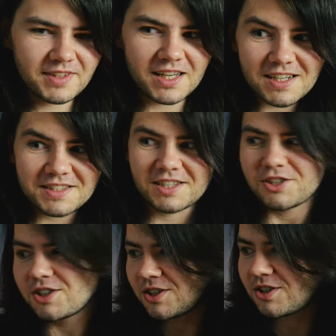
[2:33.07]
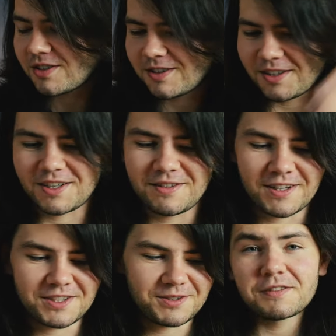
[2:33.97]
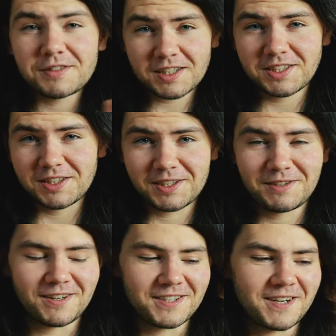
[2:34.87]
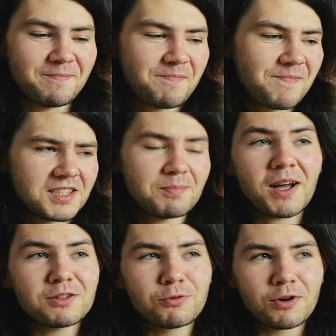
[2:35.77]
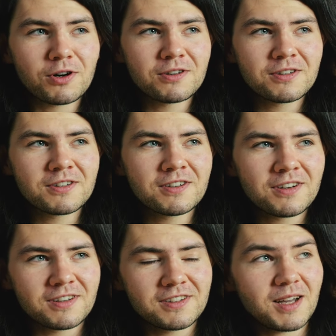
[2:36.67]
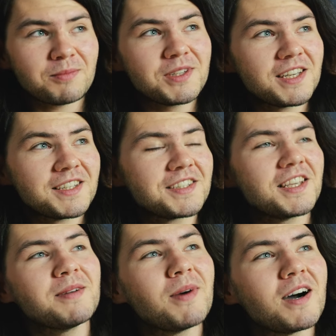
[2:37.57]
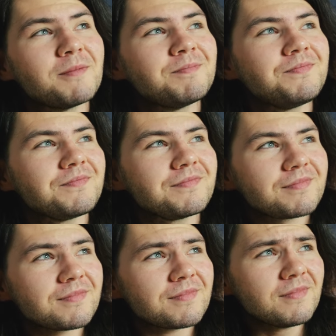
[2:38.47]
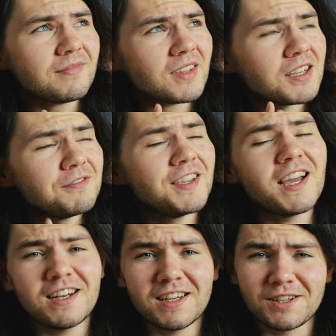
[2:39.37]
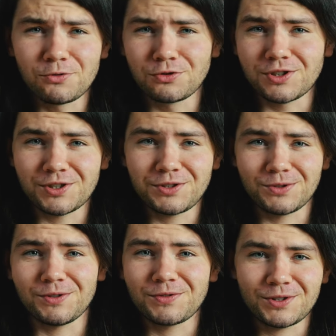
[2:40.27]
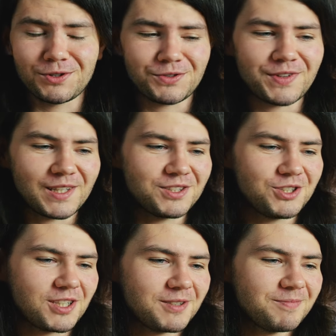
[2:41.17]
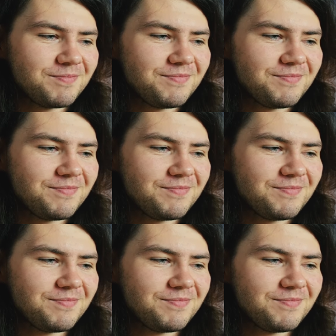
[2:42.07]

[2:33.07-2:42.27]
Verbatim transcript: Teraz zaczniesz nagrywać. W trakcie nagrywania spadło na mnie z nieba wiele różnych cudownych doświadczeń.